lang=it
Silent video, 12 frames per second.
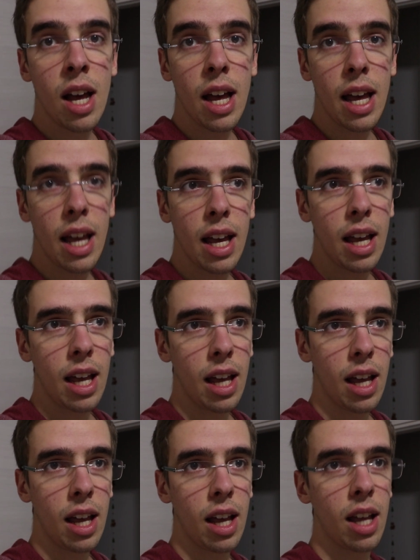
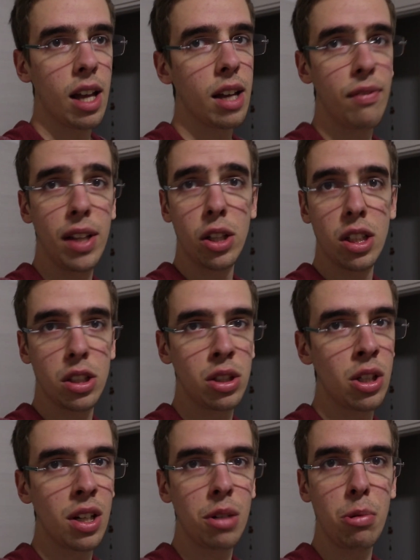E... Video del
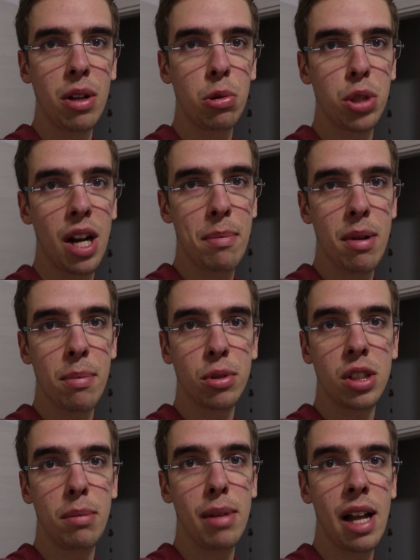sensore Arduino uscirà il prima
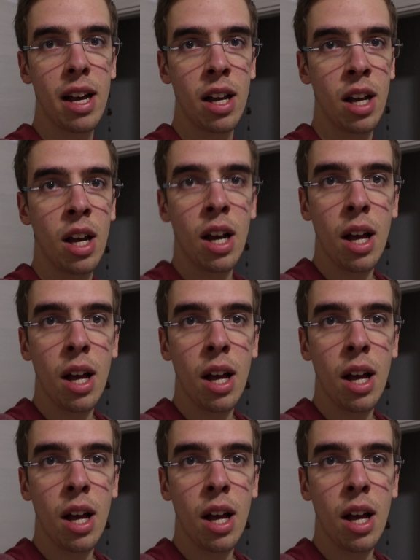possibile.